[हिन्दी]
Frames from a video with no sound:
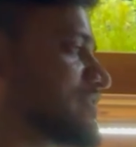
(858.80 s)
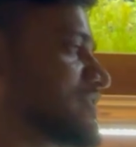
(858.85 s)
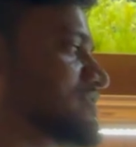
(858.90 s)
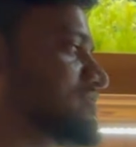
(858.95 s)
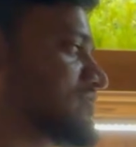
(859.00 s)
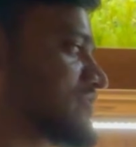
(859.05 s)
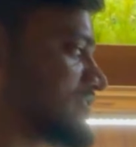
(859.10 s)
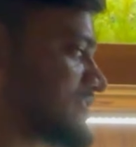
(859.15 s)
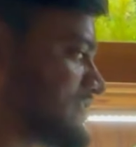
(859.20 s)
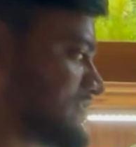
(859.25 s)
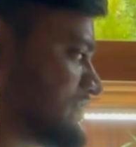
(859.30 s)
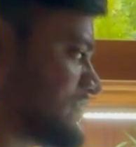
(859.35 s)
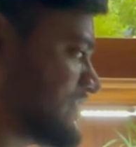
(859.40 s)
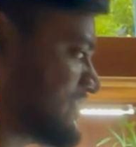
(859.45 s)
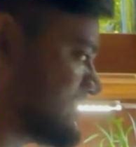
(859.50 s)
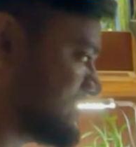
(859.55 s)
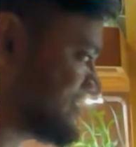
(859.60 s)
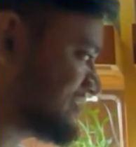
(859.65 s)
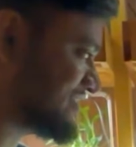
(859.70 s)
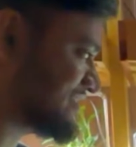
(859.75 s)
That's really
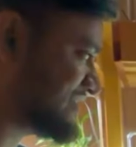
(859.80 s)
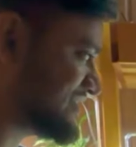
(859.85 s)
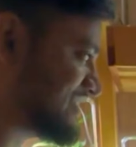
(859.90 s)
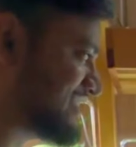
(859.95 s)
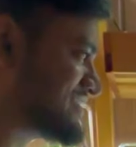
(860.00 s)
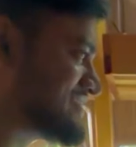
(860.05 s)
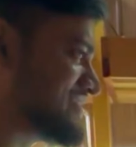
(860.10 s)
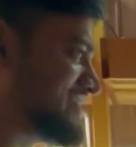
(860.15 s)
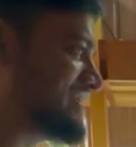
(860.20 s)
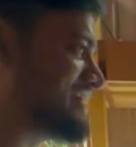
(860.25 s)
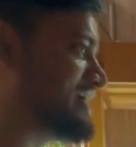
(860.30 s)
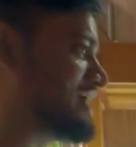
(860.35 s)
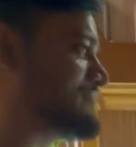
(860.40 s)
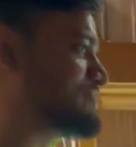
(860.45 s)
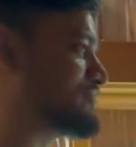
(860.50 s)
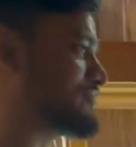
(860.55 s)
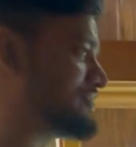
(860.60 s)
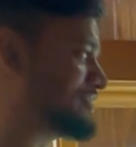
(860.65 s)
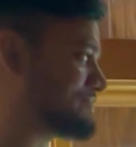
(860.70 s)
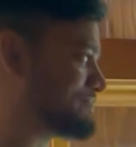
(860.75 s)
great. That's really
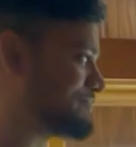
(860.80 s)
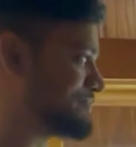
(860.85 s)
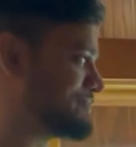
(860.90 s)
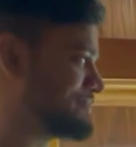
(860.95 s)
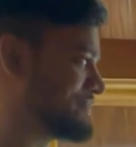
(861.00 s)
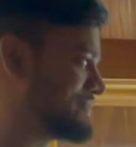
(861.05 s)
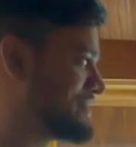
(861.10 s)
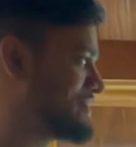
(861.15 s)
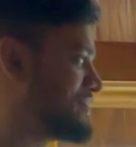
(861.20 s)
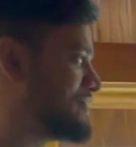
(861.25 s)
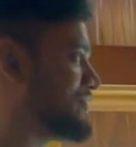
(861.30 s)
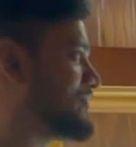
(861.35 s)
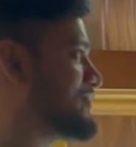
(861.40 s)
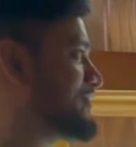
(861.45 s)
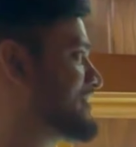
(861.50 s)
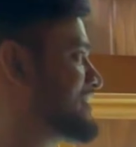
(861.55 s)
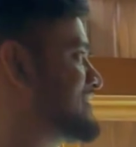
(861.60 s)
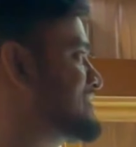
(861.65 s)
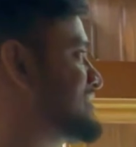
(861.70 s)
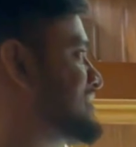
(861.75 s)
great for the
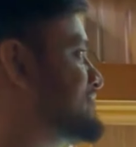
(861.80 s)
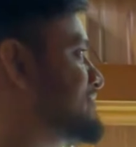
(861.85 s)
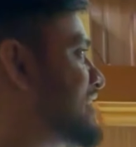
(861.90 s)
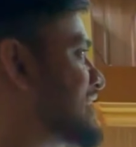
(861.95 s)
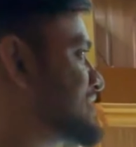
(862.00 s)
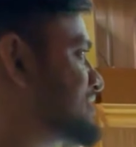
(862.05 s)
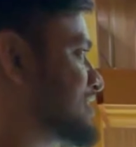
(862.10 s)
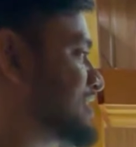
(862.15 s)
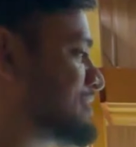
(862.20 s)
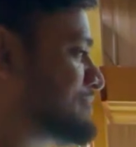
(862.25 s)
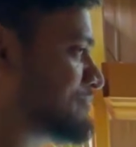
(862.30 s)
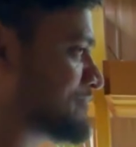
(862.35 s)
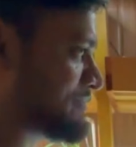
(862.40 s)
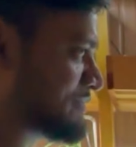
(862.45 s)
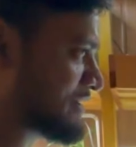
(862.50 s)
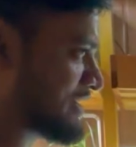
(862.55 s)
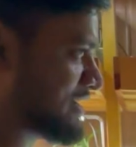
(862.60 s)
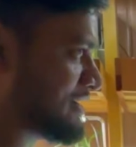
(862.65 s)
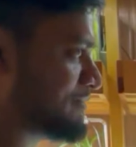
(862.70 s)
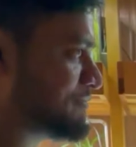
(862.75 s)
audience In fact the
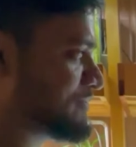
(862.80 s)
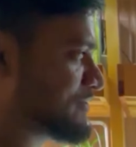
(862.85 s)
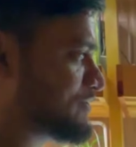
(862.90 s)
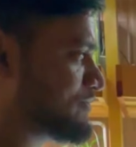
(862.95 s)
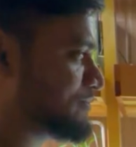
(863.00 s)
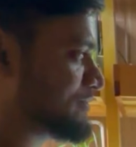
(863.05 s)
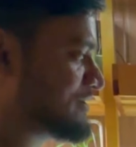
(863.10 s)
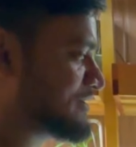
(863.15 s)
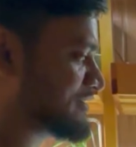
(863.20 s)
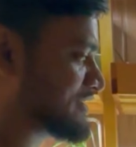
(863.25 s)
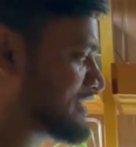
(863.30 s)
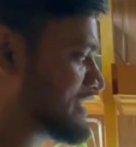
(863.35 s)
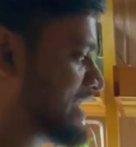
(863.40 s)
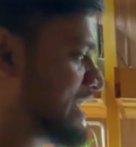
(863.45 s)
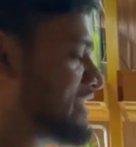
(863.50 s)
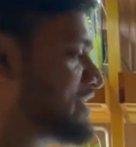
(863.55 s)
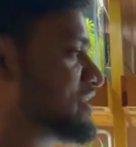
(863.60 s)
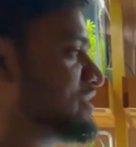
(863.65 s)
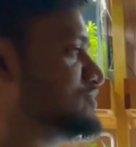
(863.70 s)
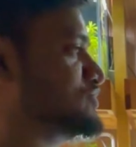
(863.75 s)
uh, you know uh,
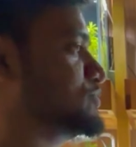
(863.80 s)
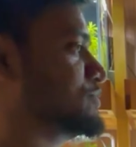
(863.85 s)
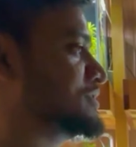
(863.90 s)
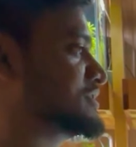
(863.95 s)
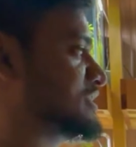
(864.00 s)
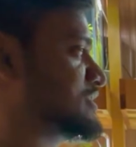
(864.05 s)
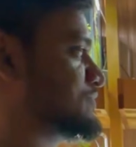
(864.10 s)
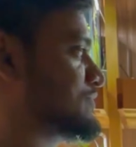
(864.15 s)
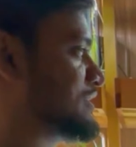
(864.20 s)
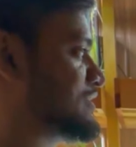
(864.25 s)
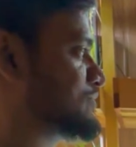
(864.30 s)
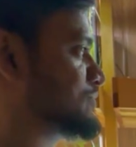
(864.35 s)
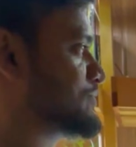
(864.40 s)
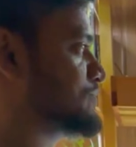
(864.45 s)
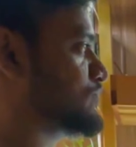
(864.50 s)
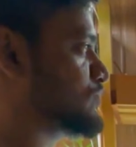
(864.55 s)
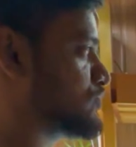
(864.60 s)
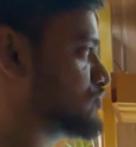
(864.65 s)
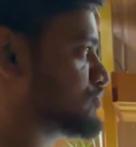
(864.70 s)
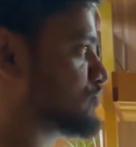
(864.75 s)
end consumers as well.
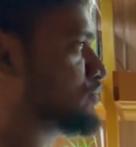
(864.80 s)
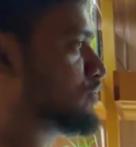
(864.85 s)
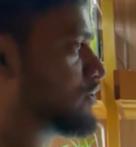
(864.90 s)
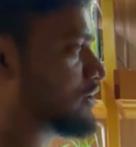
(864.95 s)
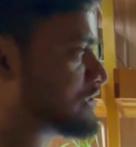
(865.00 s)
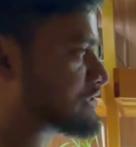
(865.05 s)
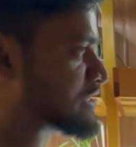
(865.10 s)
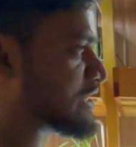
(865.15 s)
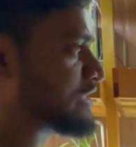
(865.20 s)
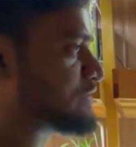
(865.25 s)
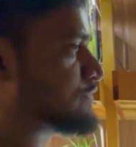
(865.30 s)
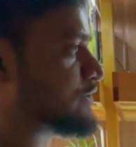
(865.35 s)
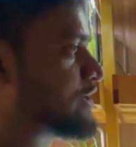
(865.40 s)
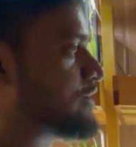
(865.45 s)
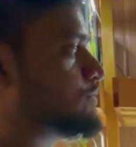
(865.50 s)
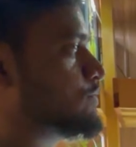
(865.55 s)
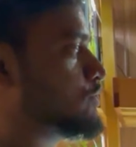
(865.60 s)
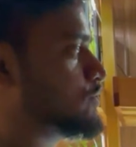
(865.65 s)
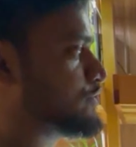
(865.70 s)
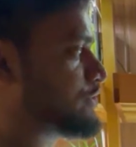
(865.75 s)
वो जो knowledge transfer
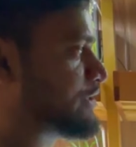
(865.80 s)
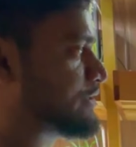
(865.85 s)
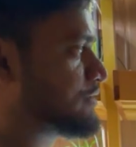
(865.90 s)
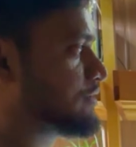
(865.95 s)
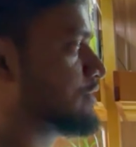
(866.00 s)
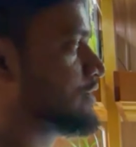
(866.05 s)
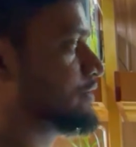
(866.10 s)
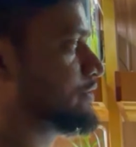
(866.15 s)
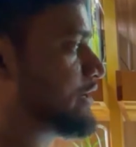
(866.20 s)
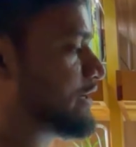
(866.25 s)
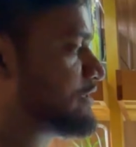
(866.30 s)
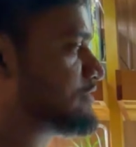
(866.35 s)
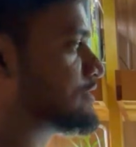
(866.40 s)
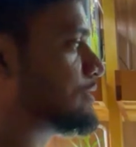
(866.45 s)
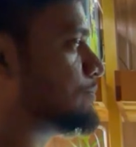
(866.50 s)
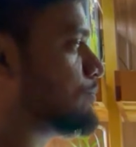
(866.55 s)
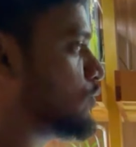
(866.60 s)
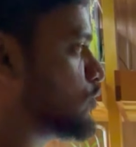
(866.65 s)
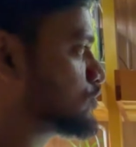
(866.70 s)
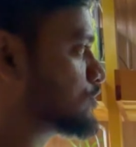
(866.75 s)
है वो that
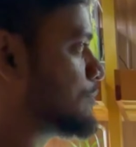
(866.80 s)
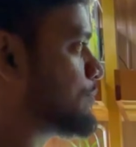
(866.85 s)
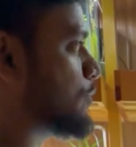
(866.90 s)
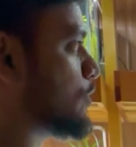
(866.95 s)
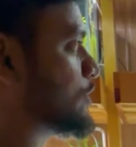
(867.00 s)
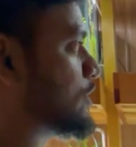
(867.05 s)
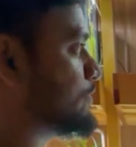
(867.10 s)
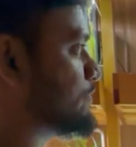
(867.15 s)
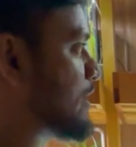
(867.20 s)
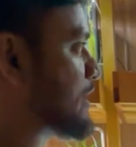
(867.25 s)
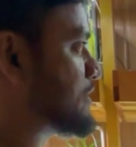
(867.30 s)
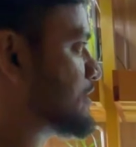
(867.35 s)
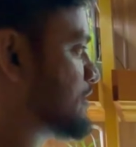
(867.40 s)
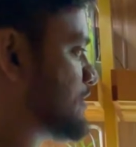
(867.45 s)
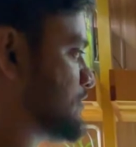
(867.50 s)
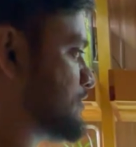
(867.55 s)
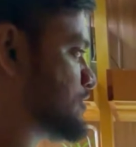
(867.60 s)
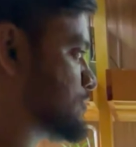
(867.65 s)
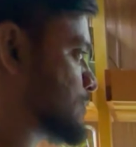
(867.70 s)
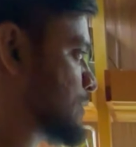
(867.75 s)
is the most important factor
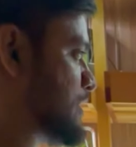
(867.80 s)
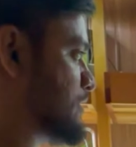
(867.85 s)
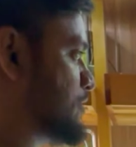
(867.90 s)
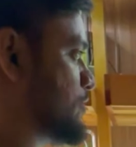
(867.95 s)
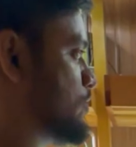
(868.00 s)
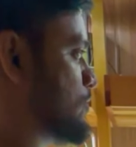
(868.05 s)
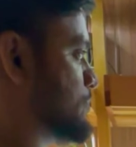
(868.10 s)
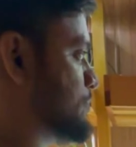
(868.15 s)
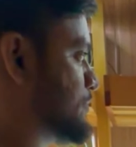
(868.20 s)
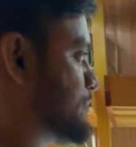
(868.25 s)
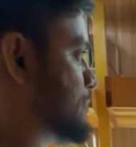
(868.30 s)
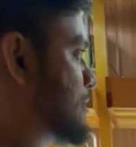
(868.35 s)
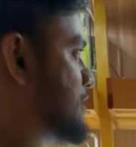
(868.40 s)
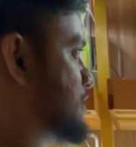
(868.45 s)
in this planted Absolutely.